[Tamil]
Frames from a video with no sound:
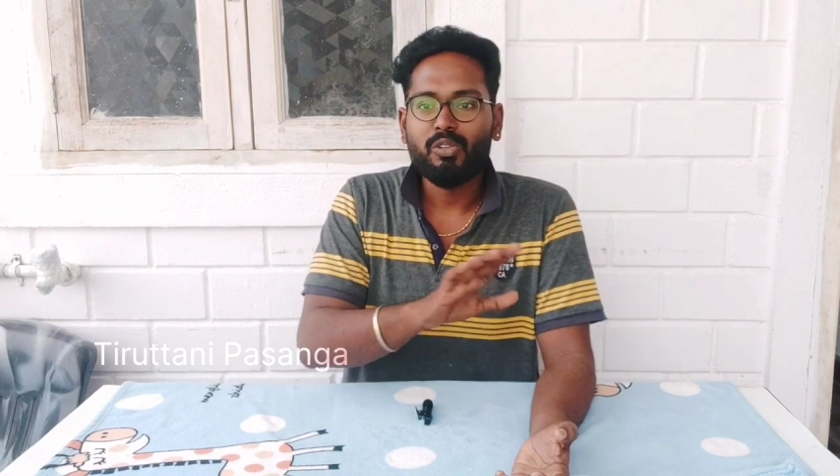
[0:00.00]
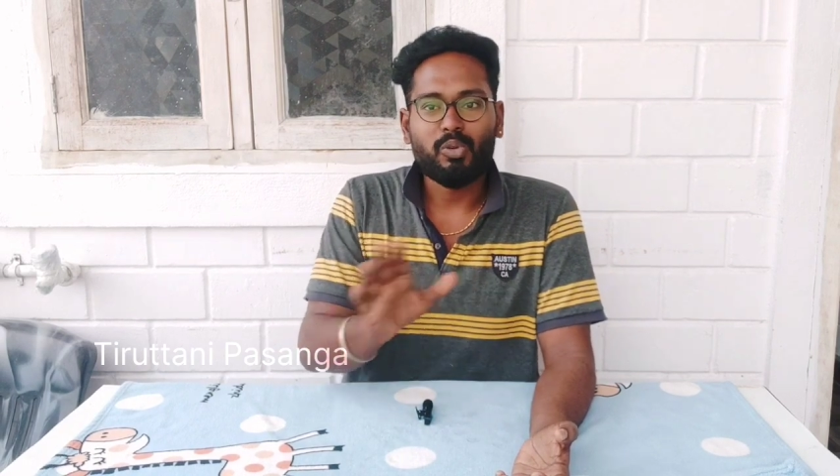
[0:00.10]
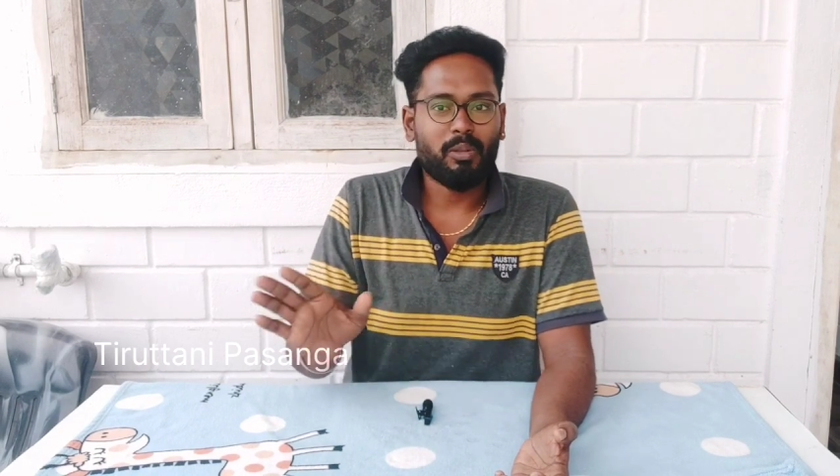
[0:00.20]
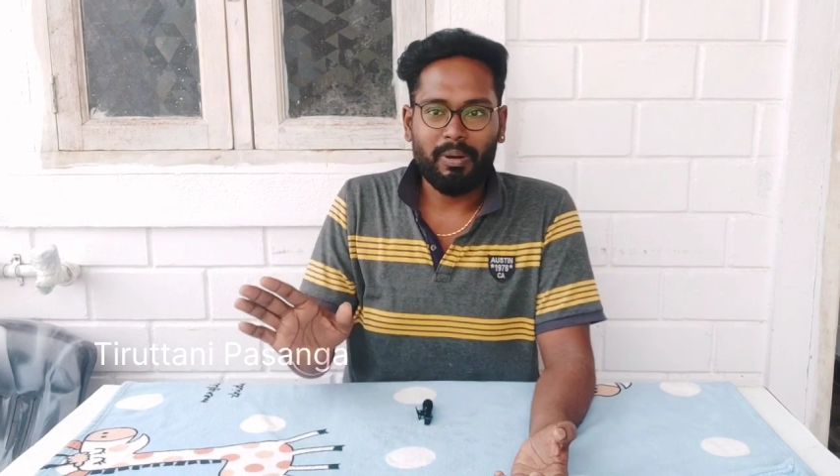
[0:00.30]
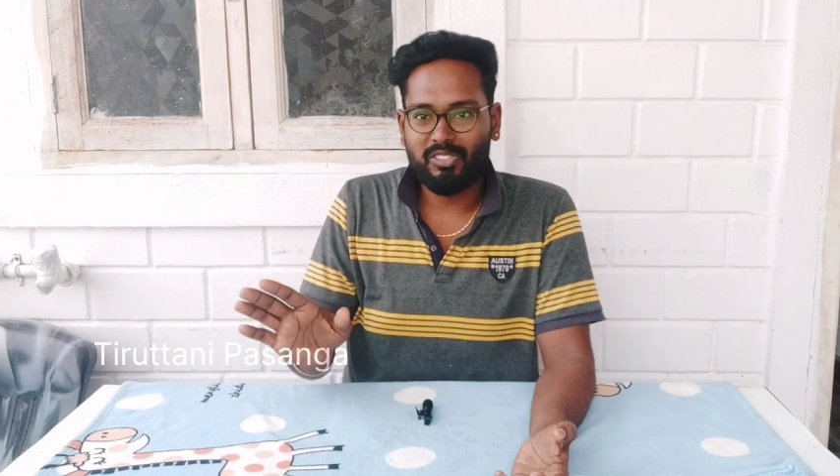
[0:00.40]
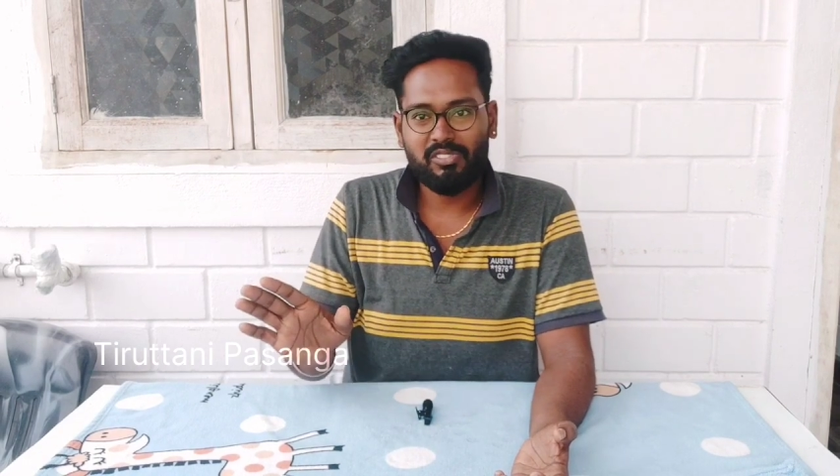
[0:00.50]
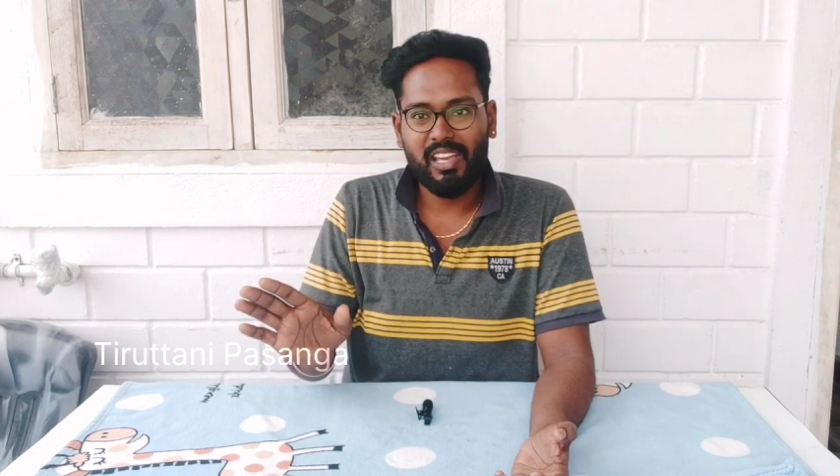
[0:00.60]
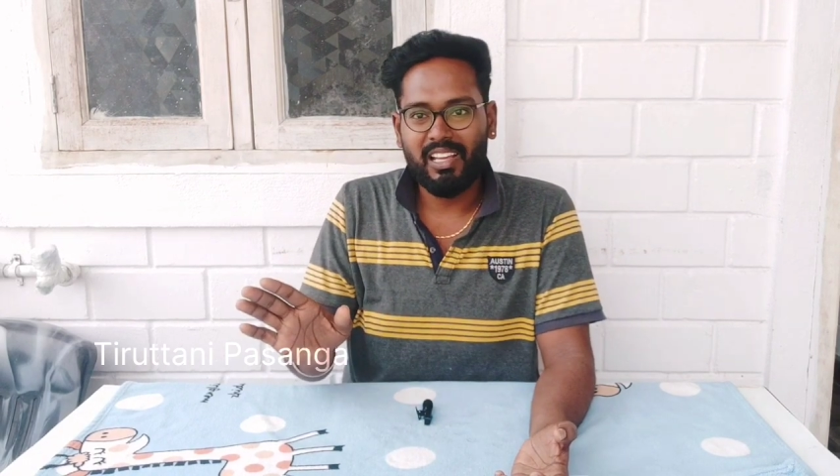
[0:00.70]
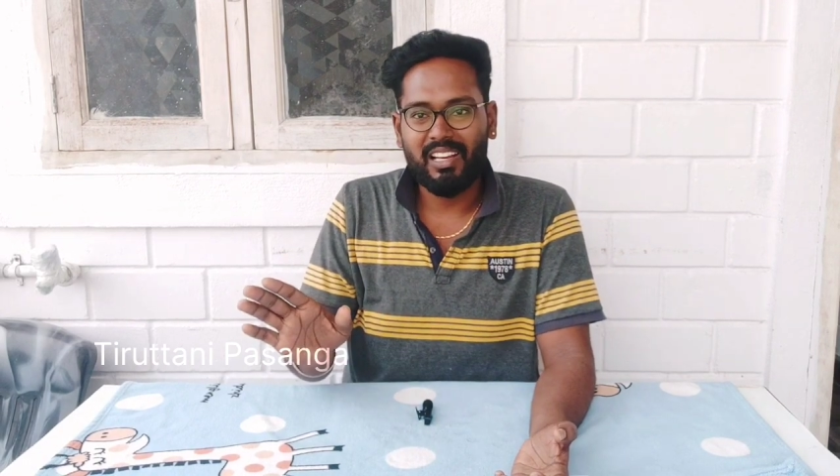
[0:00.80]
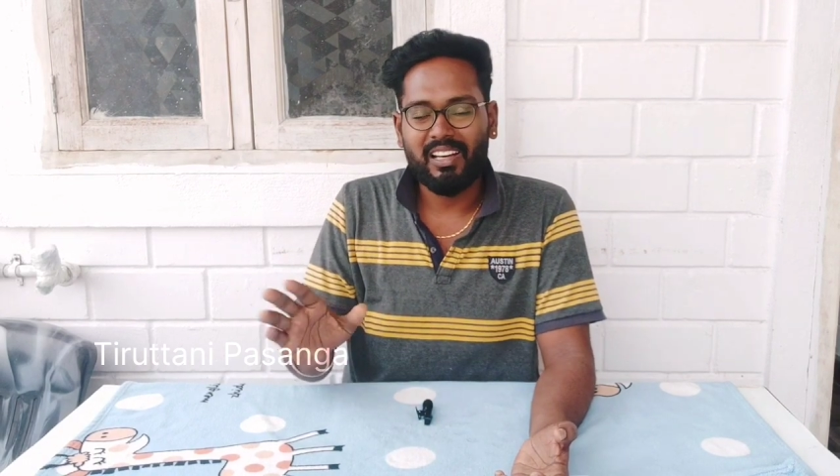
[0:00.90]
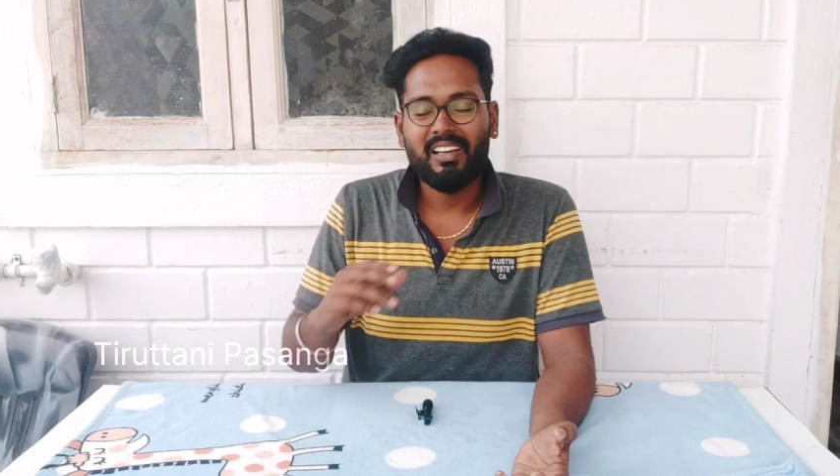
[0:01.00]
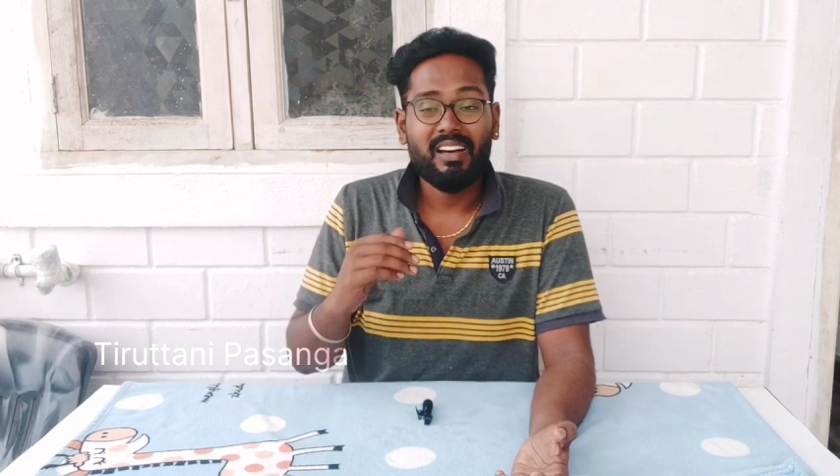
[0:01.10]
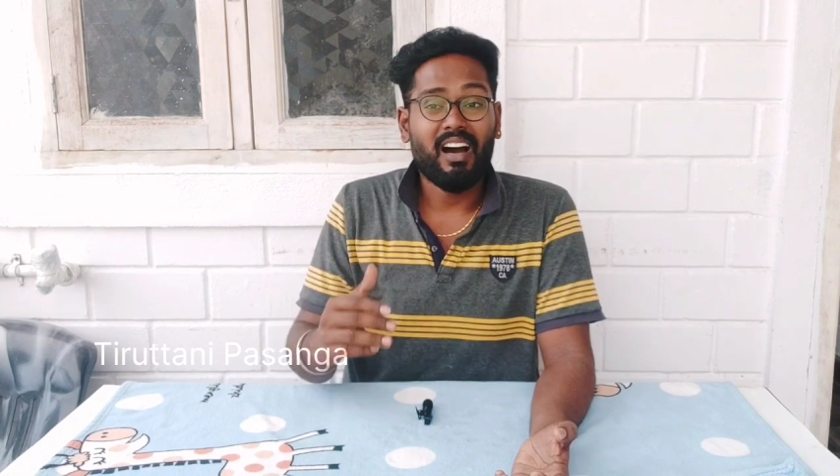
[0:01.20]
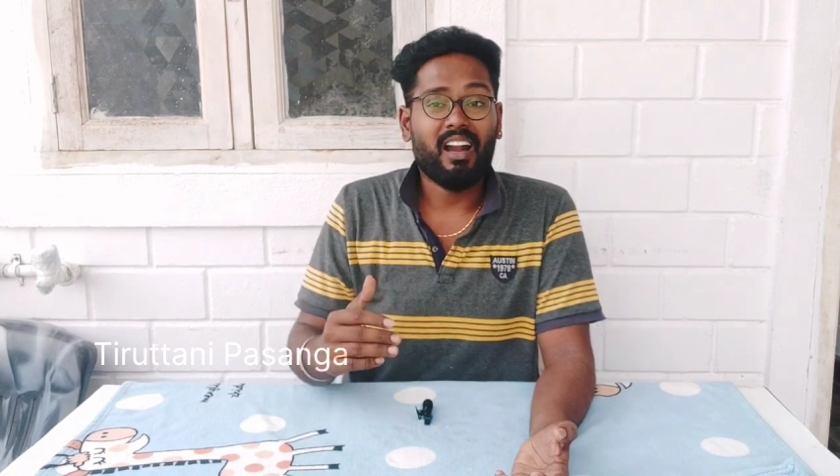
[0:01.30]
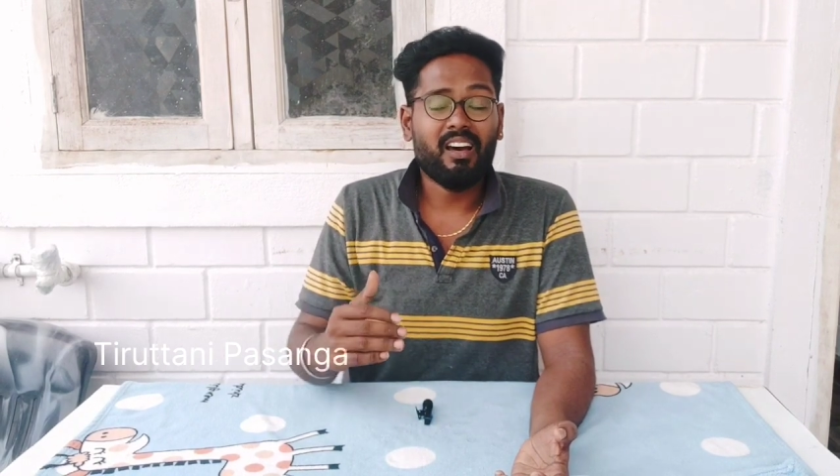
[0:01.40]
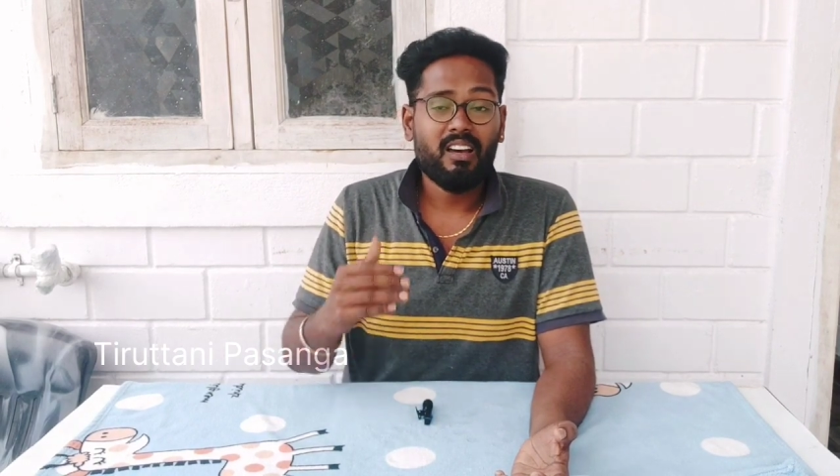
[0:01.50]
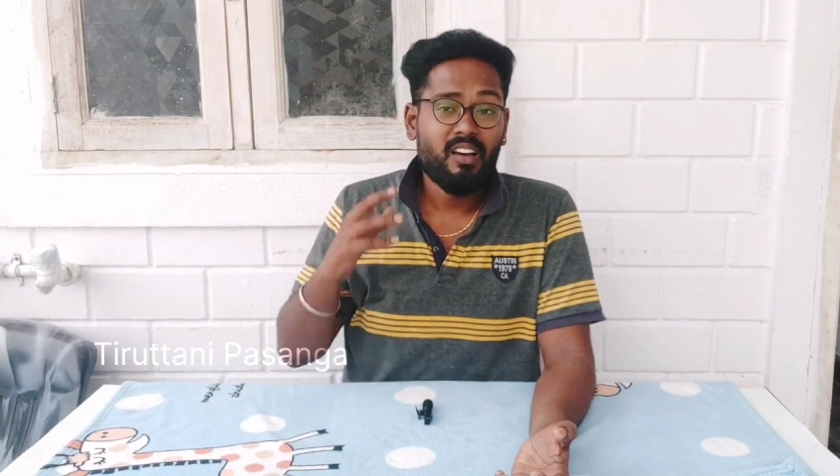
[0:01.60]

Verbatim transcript: ஸோ அது பிரச்சனையே இல்லை ஆனா